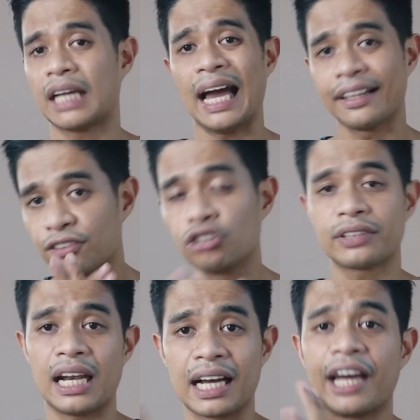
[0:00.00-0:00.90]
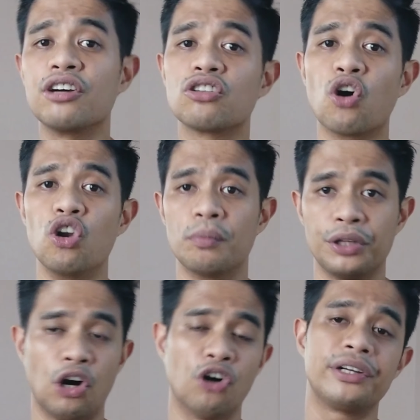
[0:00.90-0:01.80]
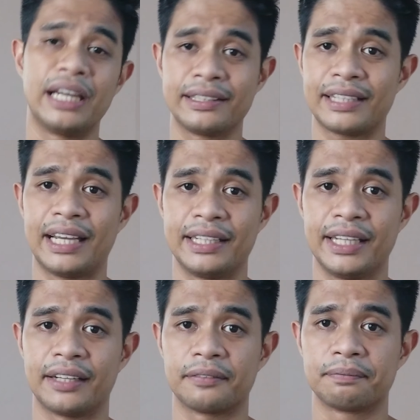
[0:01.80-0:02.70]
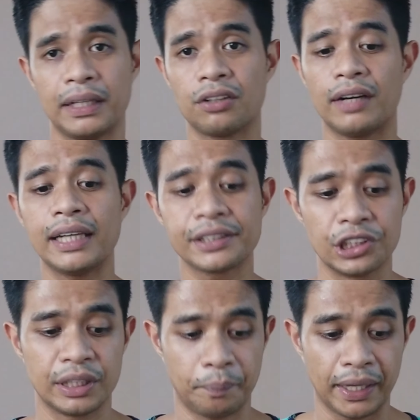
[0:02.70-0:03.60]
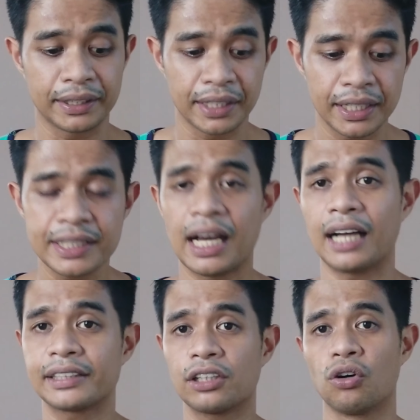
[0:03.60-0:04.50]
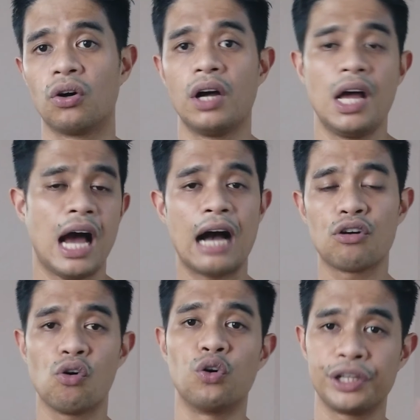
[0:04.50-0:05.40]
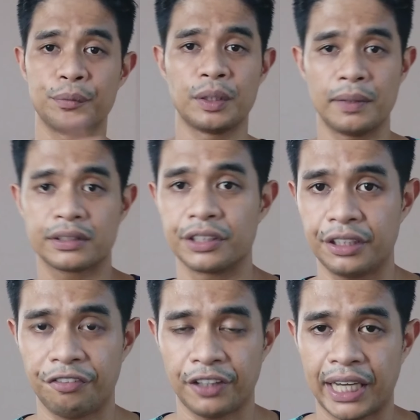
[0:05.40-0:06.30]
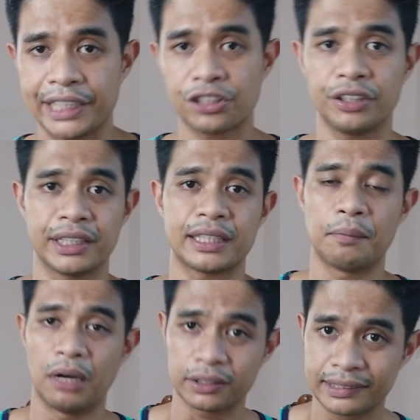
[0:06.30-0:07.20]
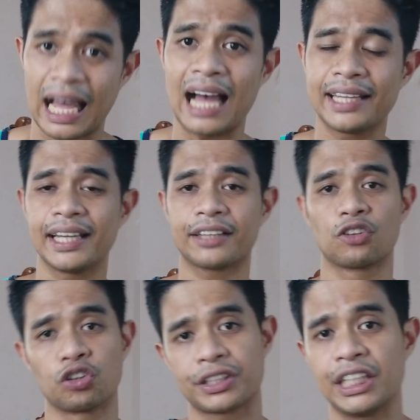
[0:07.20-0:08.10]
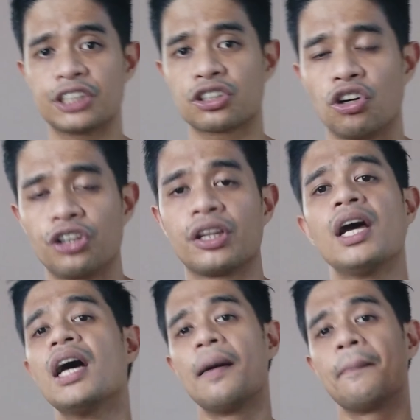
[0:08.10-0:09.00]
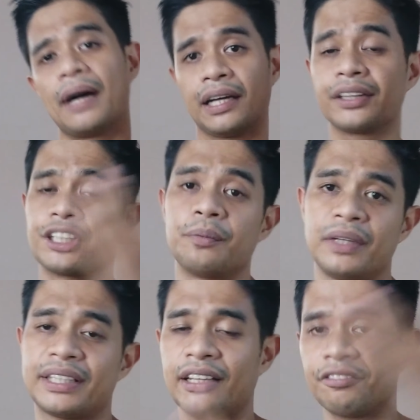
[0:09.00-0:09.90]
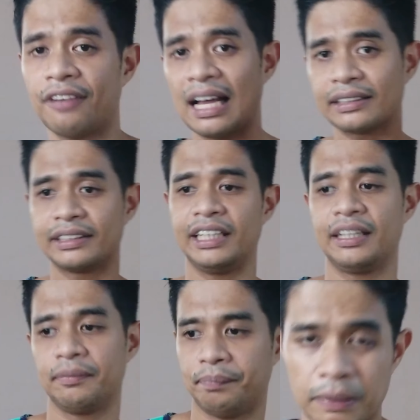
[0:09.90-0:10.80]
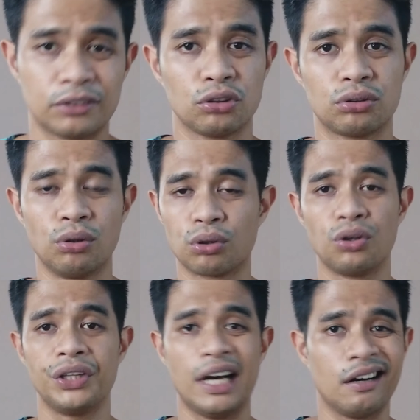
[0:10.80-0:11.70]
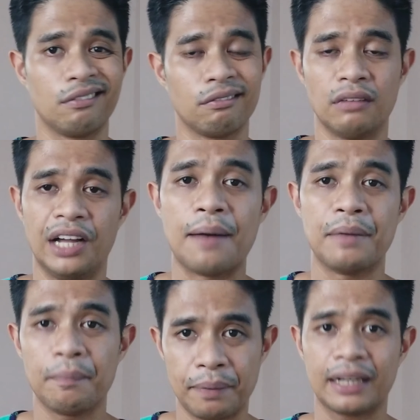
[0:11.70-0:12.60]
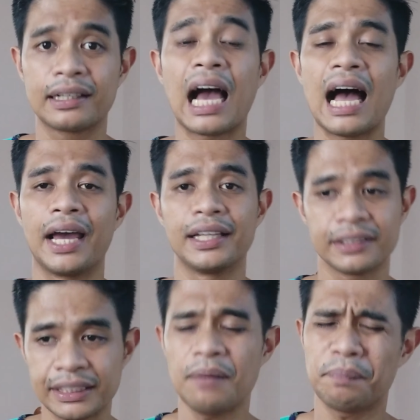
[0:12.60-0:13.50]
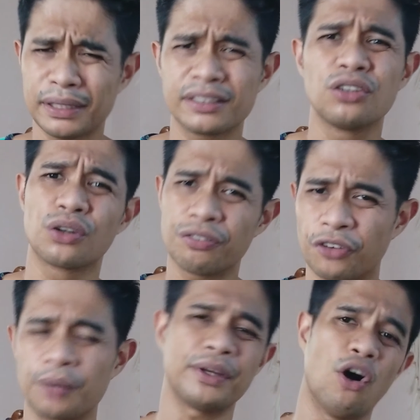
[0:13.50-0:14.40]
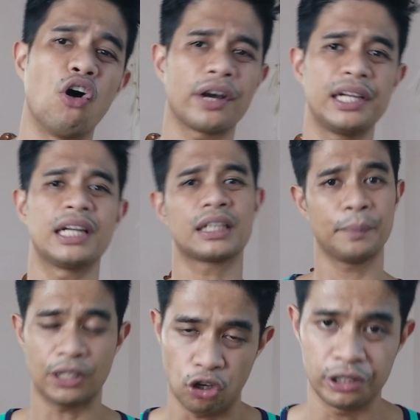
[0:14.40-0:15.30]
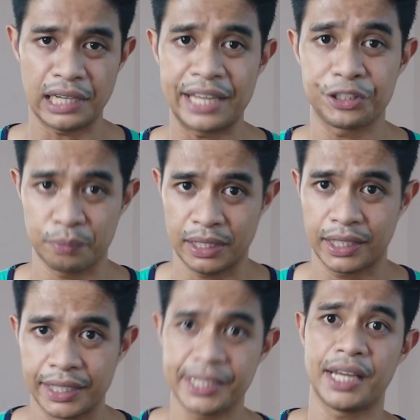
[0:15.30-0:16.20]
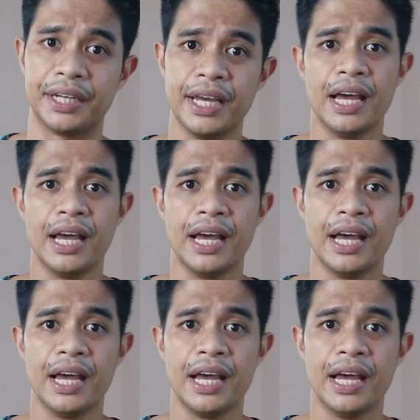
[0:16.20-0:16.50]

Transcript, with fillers: Kahit doon talaga yung goal mo na online training. Pero guys, no, depende rin yan. Kasi kung ang kukunin mo naman certification is about diet, nutrition, pag intermittent fasting, pagtuturo ng tamang pagkain, syempre siguro for me okay lang naman na online yung mga ganyan.